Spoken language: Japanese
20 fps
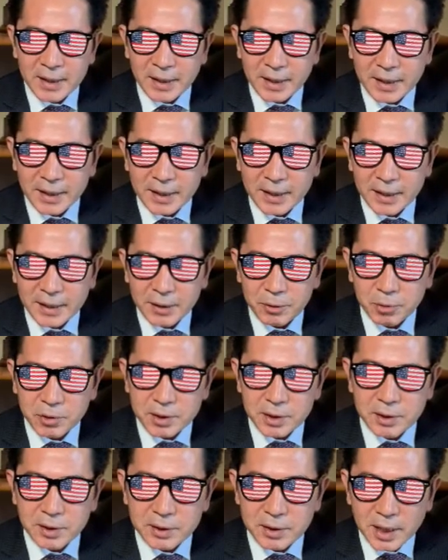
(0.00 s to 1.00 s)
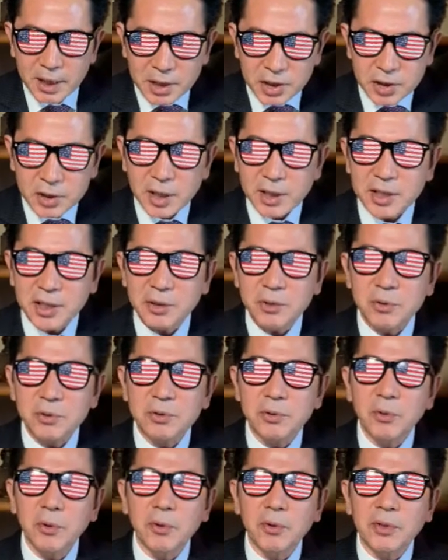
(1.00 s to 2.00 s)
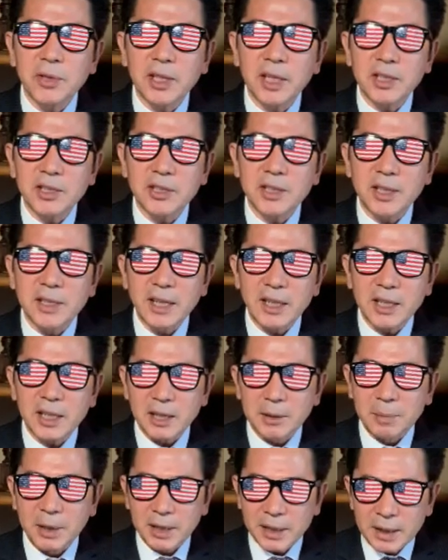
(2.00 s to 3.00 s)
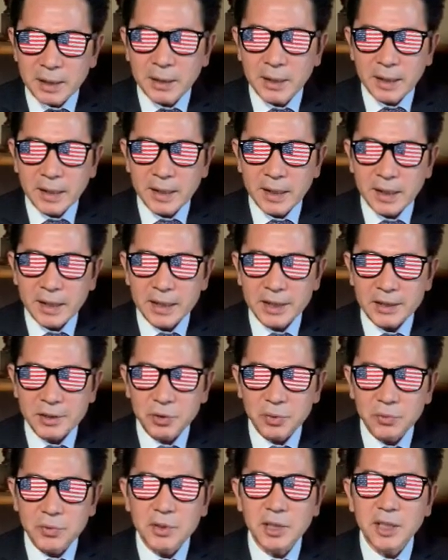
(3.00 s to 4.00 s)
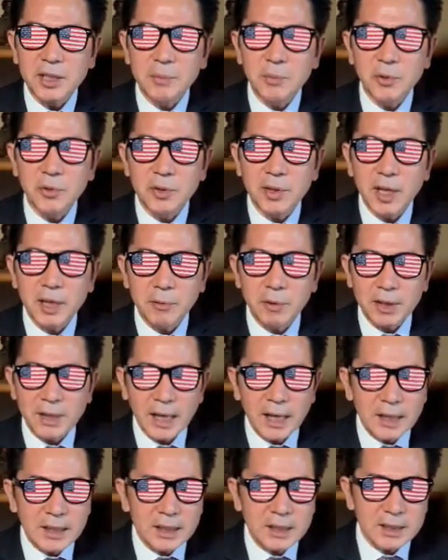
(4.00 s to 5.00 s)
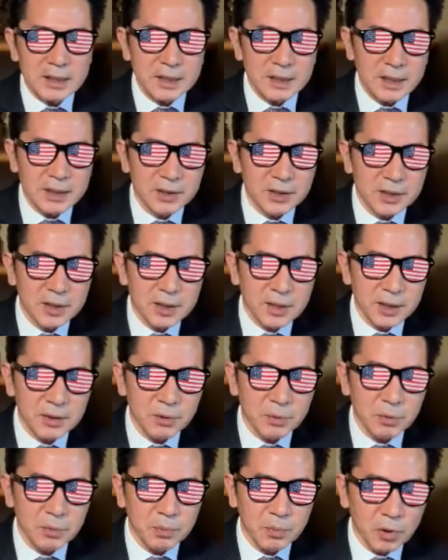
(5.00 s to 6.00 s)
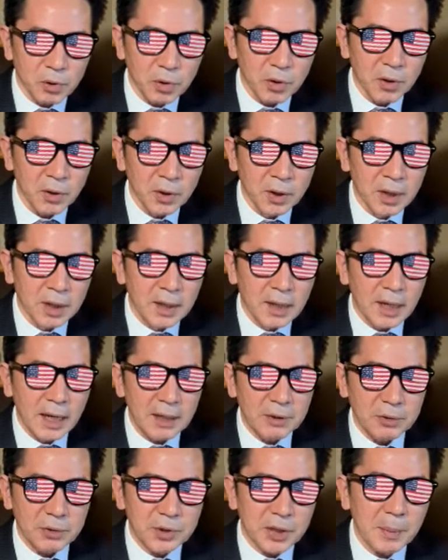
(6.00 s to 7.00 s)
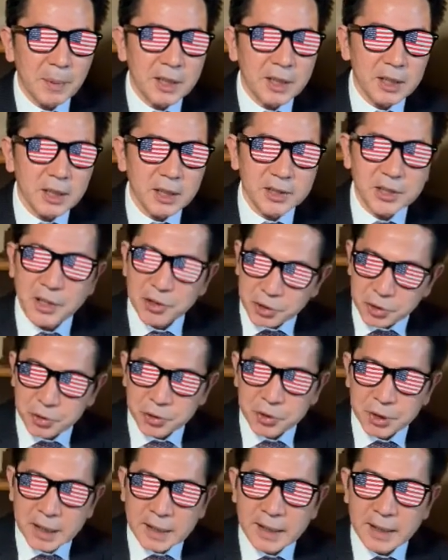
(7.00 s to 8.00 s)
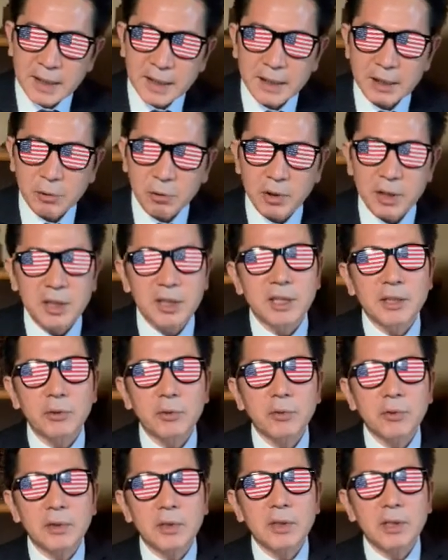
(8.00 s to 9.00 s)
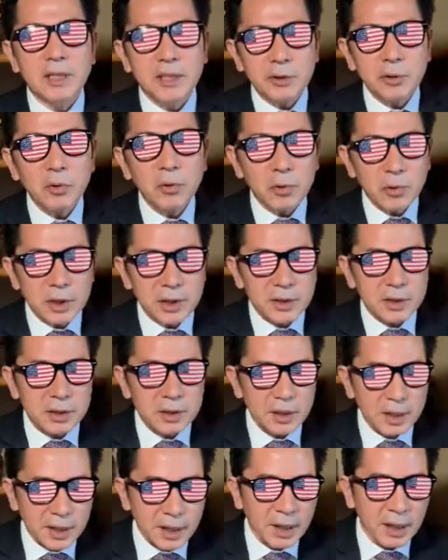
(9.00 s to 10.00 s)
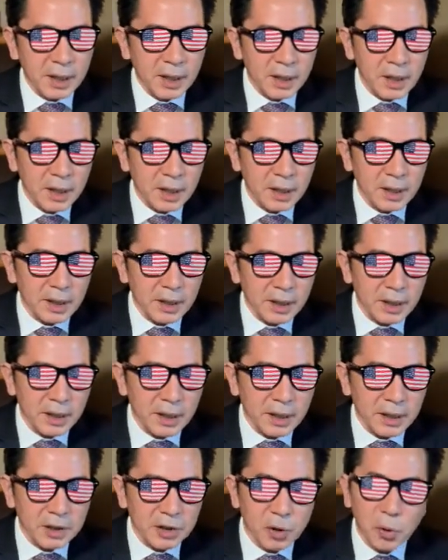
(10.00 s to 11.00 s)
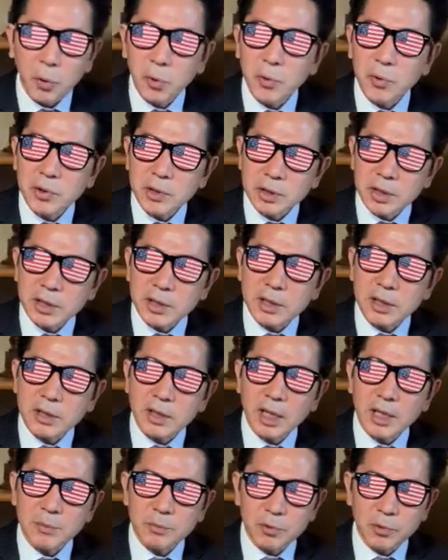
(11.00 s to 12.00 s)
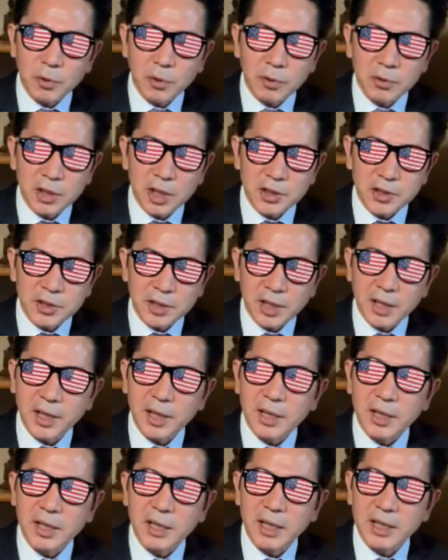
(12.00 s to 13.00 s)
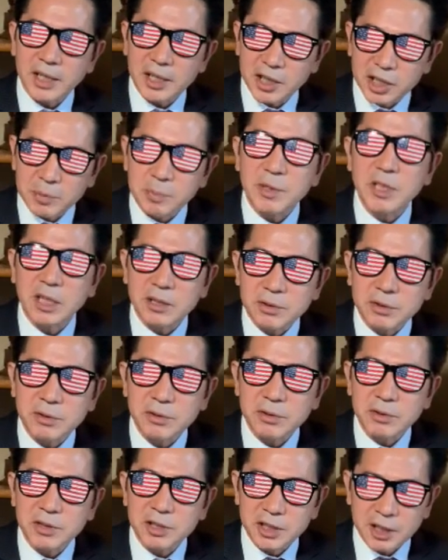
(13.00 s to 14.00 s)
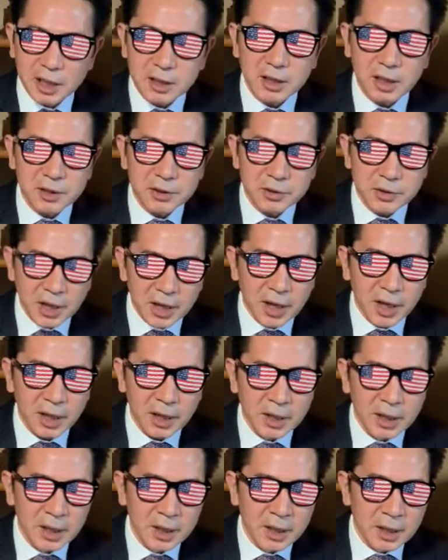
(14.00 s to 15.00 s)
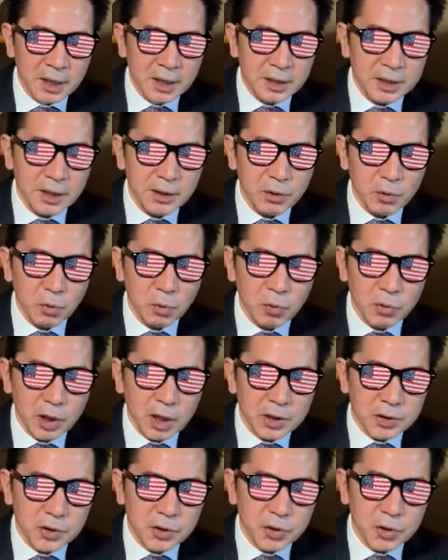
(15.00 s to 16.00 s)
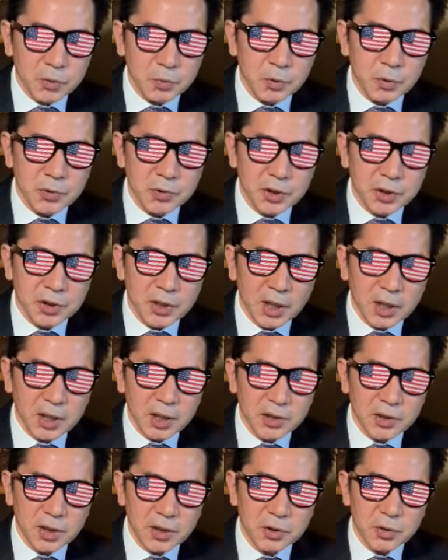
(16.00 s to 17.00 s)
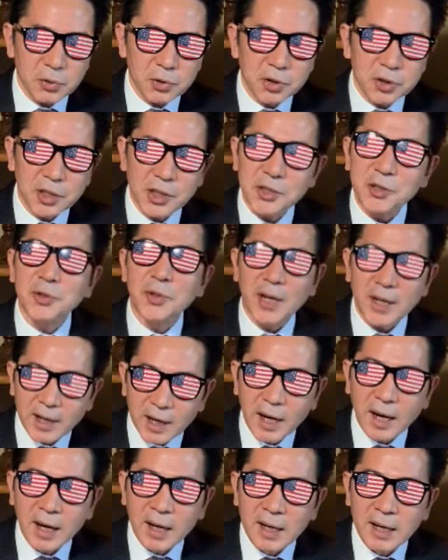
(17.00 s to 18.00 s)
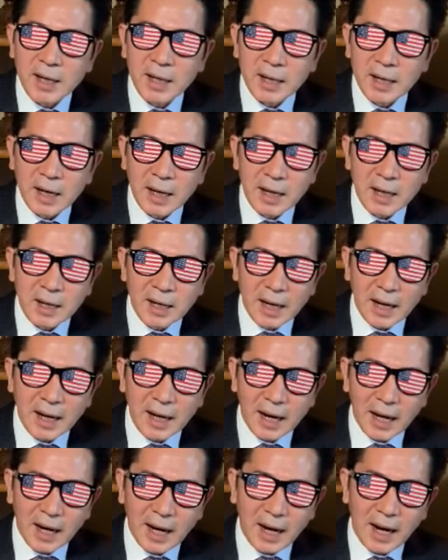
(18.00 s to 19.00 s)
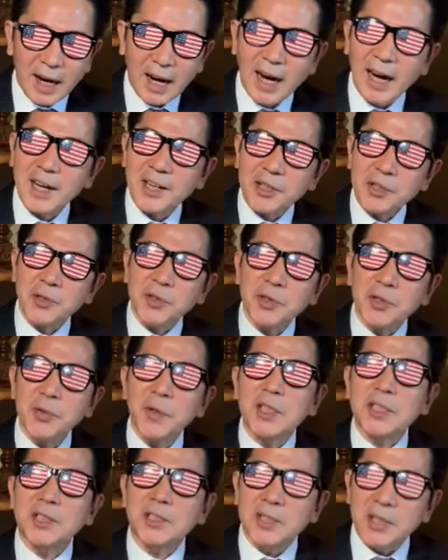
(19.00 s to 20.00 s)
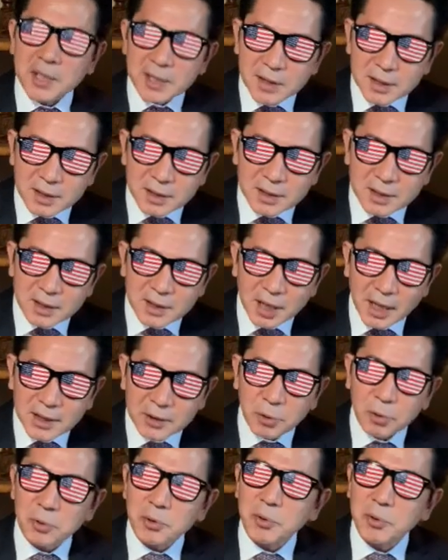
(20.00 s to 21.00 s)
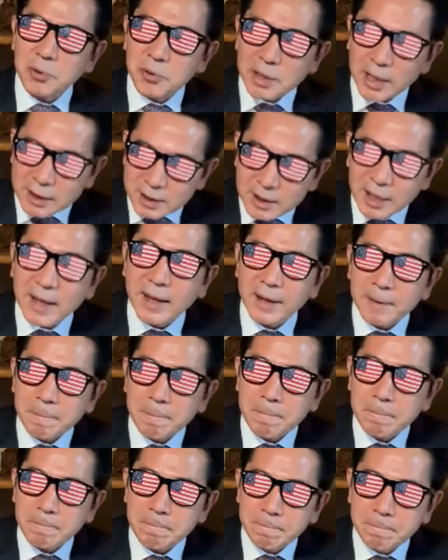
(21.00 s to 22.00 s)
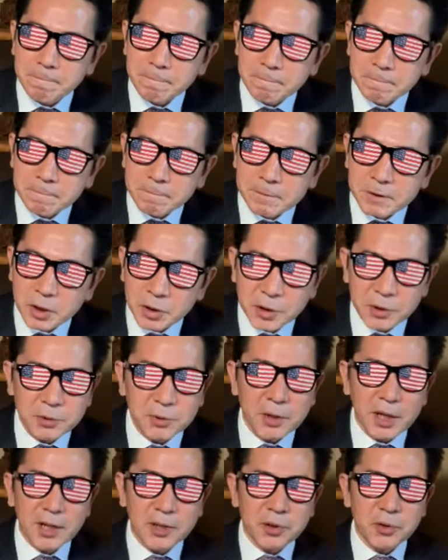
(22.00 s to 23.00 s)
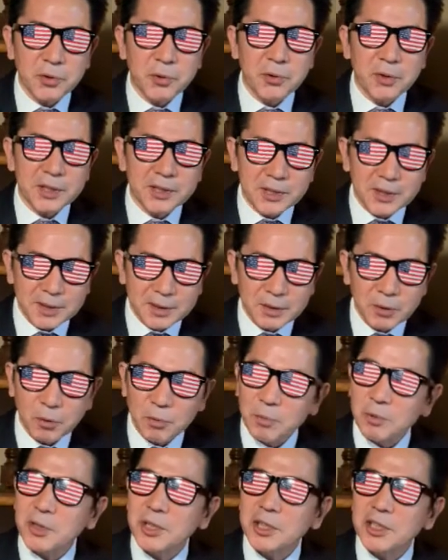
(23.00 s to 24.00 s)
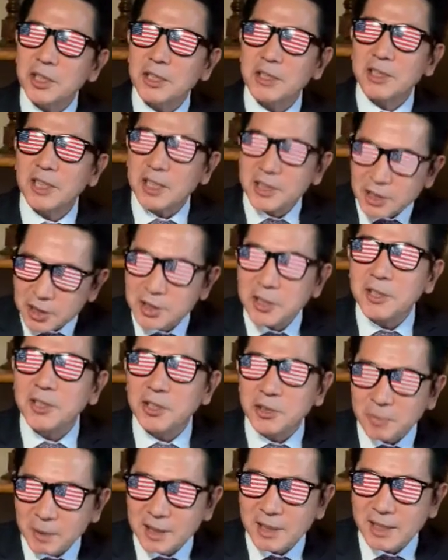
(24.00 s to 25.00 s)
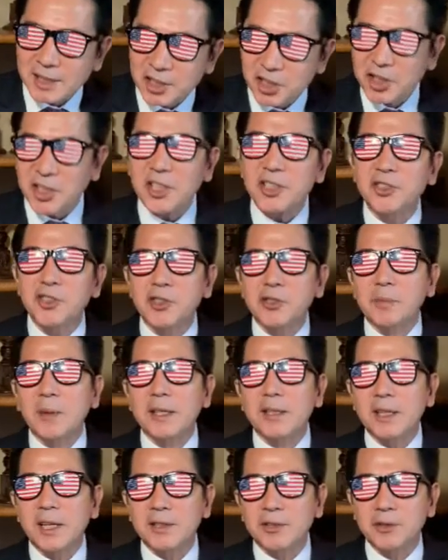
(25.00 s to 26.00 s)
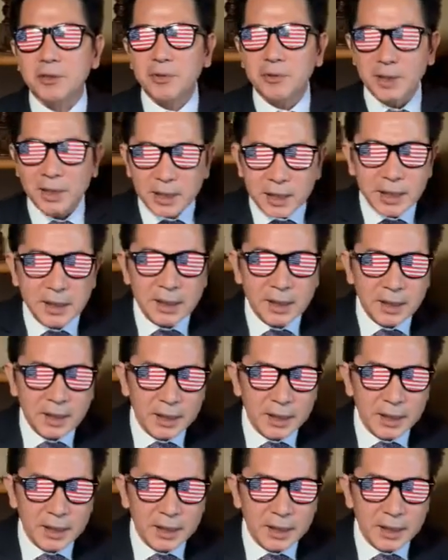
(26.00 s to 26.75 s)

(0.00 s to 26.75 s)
えー、これ大した記録を出してなければね、えー、そんなに問題はないんですけども、あのセメンヤ選手、えー、これリオ、リオ五輪で、えー、驚異的なタイムを出して、えー、金メダルになったんですね。で、同じ種目に参加した女子選手から、あいつは絶対男だってっていう感情をです表に出させてしまった、引き出してしまったっていうかね、